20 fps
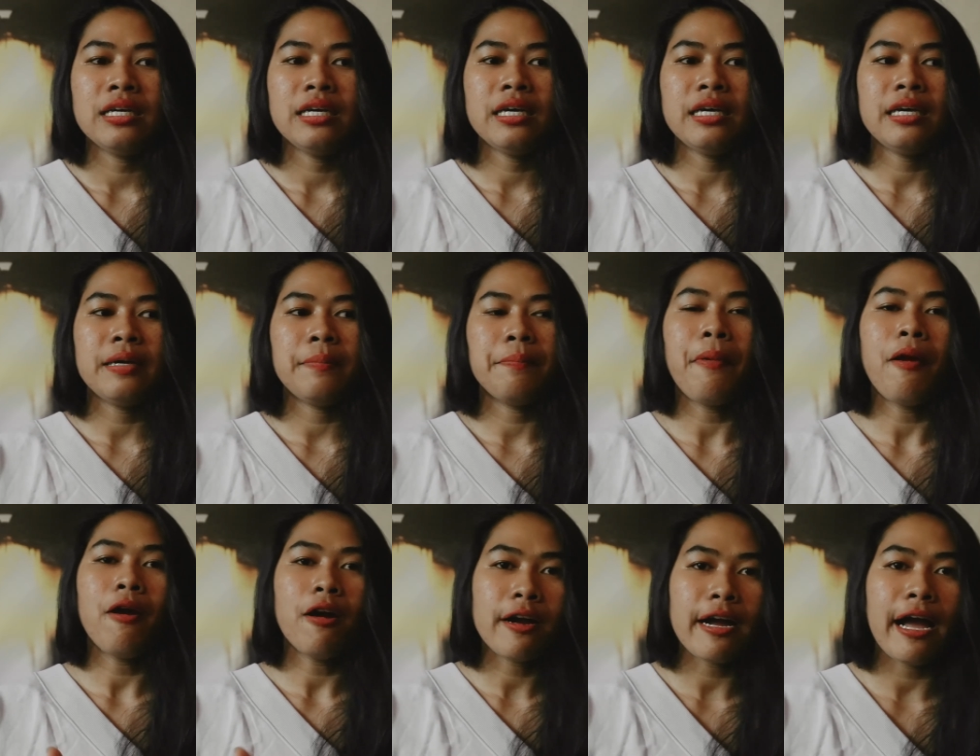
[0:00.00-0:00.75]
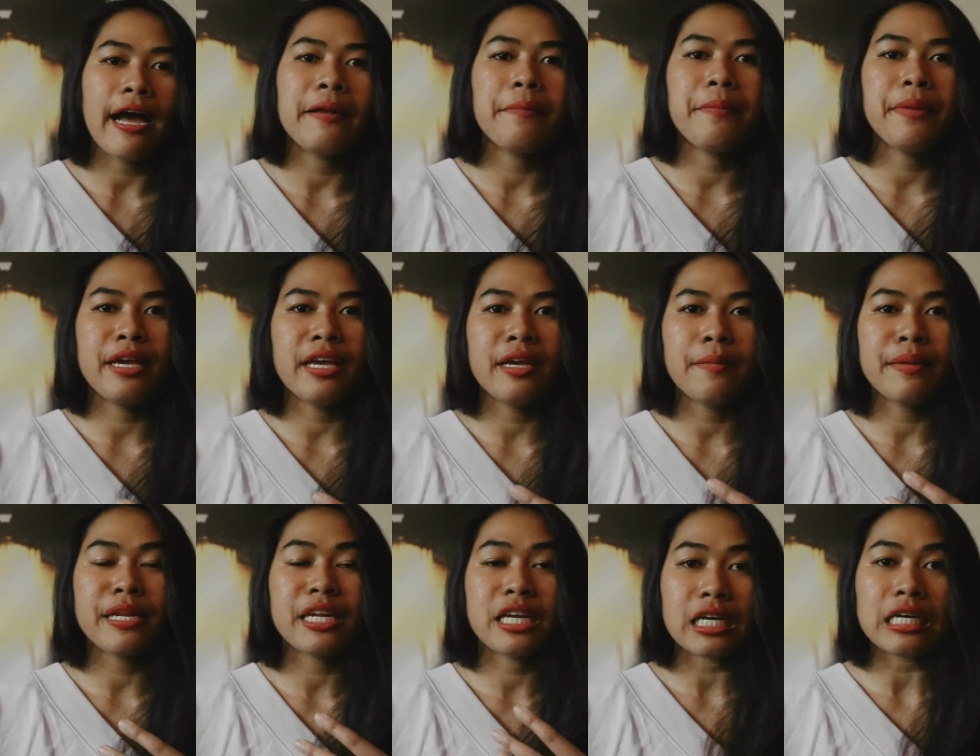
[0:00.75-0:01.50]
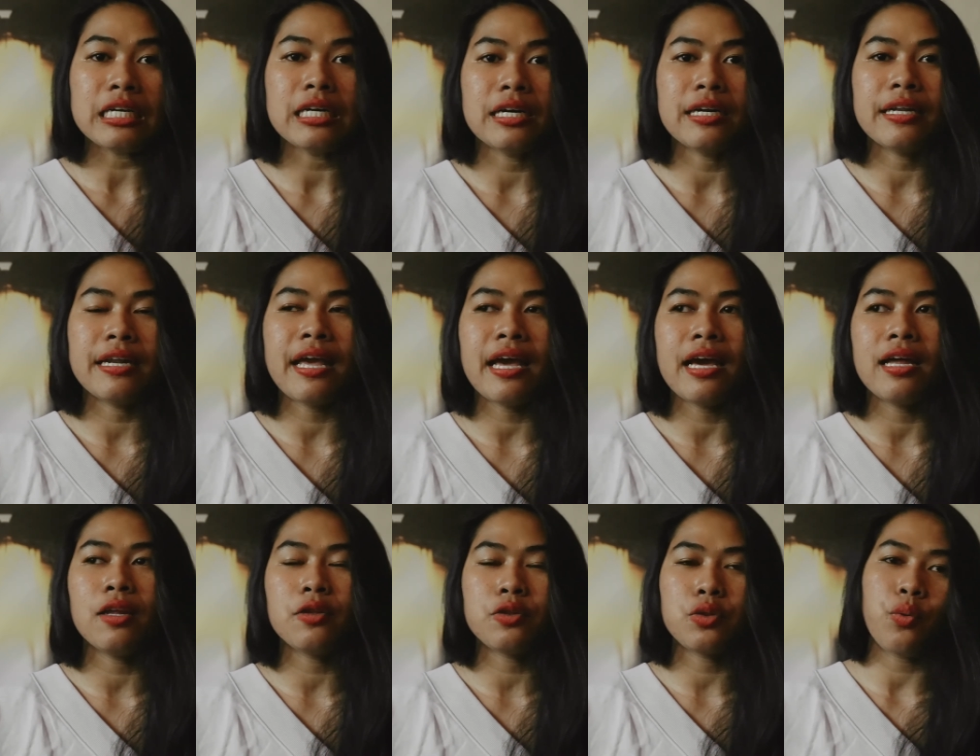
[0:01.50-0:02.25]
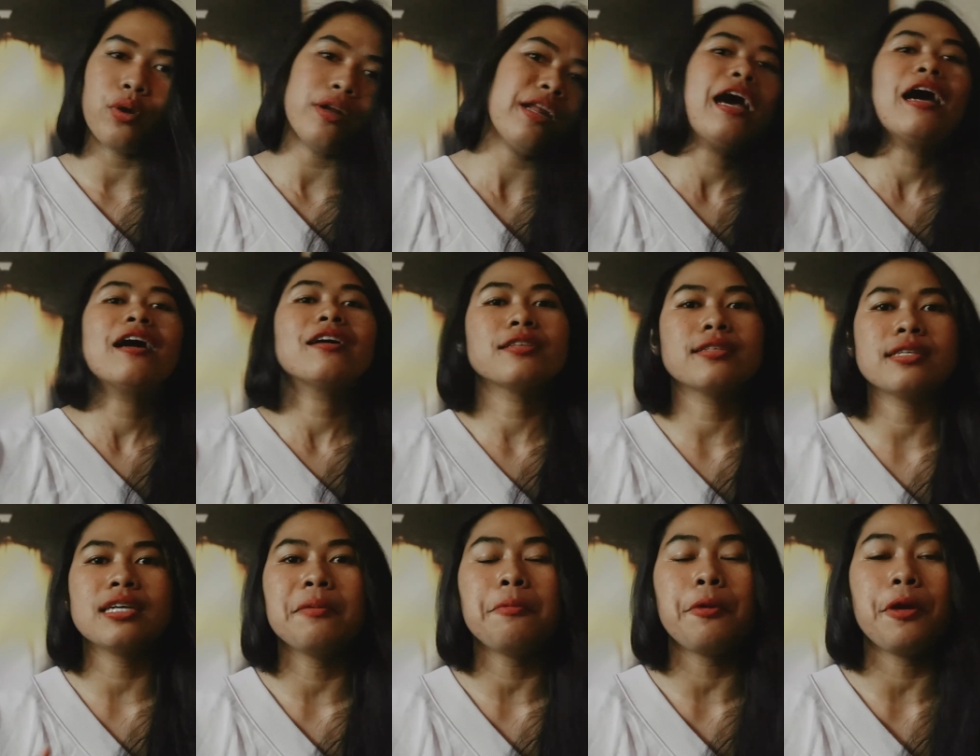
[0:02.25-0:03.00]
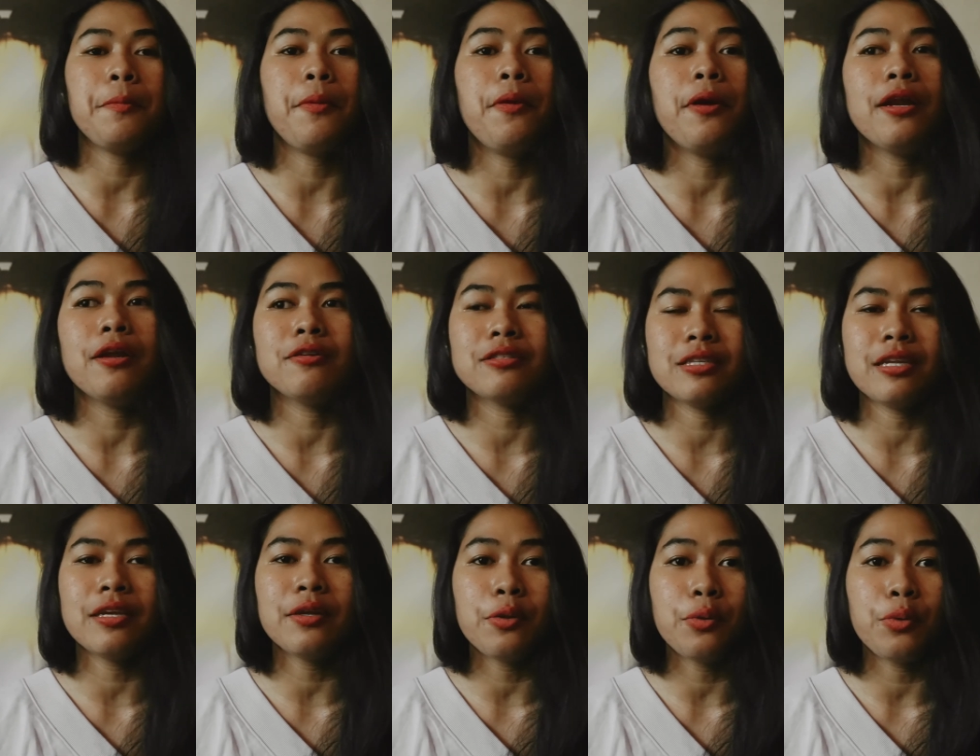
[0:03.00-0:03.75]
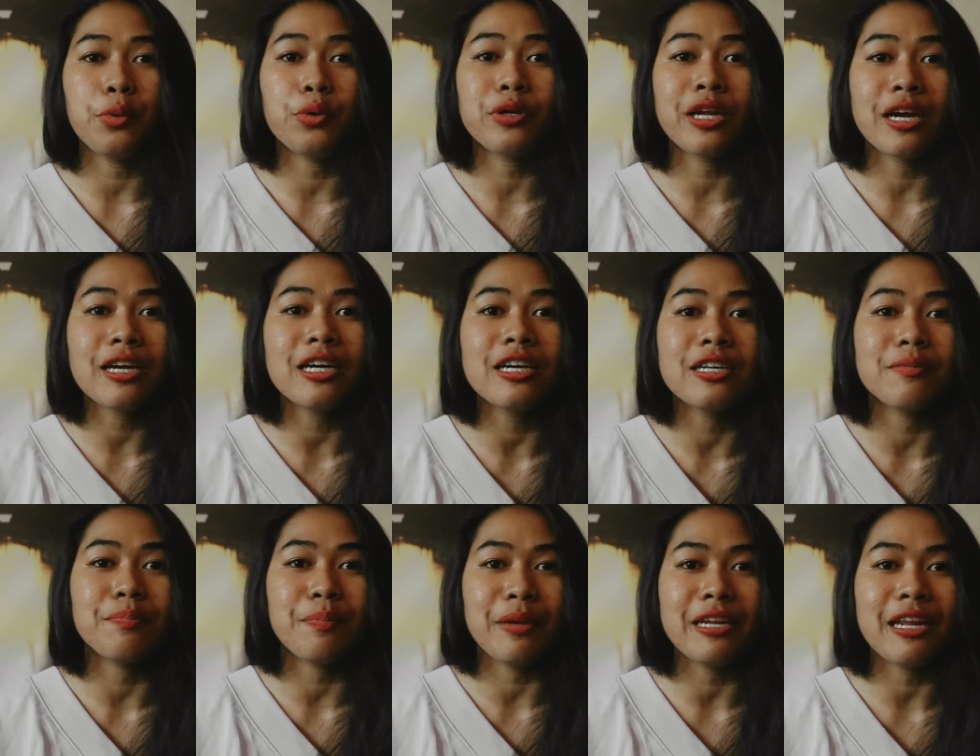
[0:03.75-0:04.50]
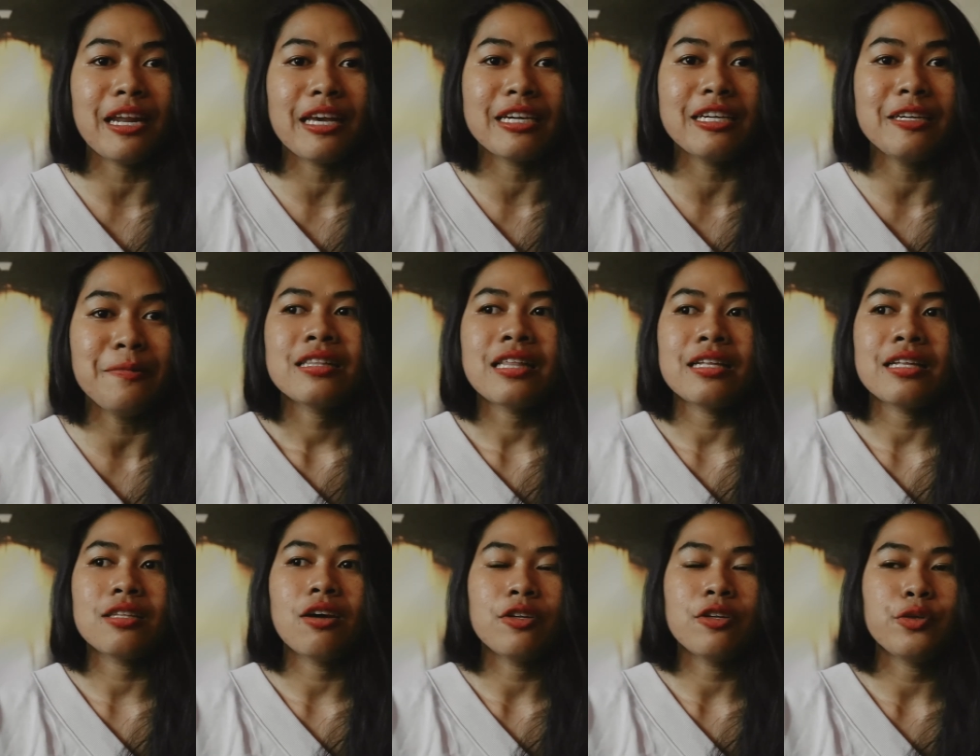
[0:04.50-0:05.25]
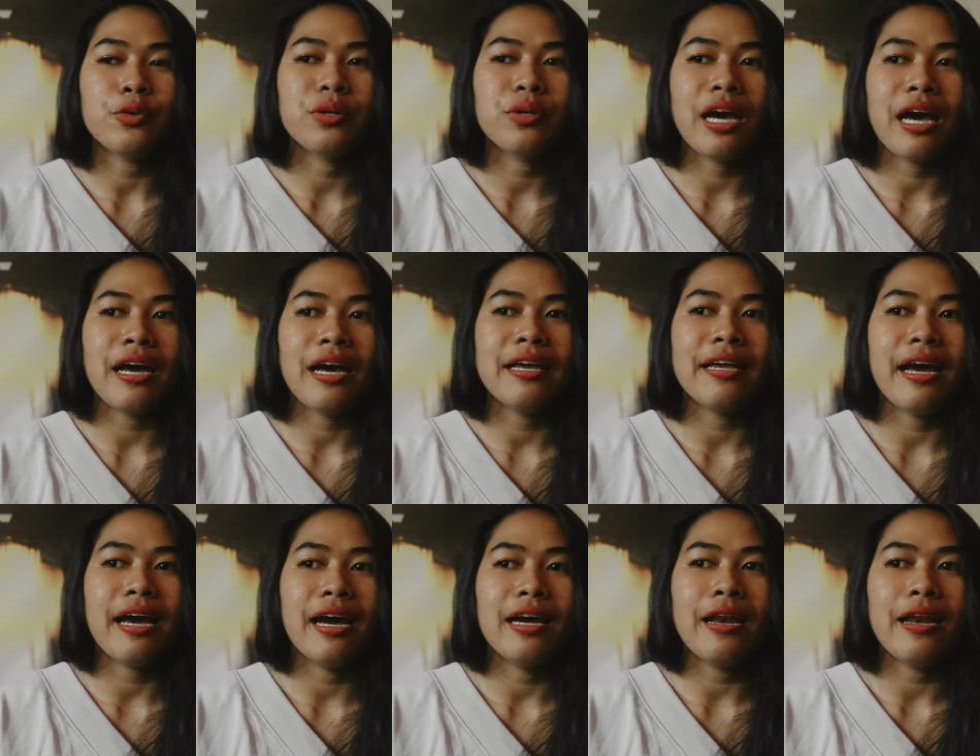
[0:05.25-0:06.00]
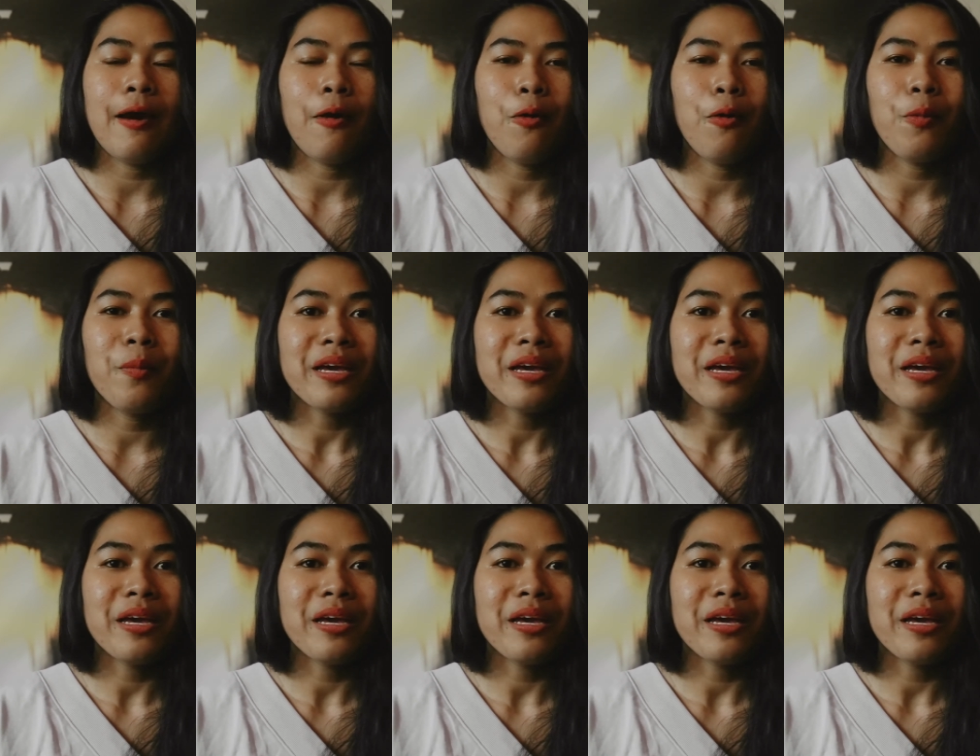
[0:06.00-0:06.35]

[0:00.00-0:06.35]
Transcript: เอป้องกันไม่ให้มันเกิดเนี่ยเราตรวจหาเชื้อบ่อยๆ เราจะได้รู้ถ้าเกิดเป็นอะไรขึ้นมาแต่ตอนอยู่ไทยอะ่ะเรา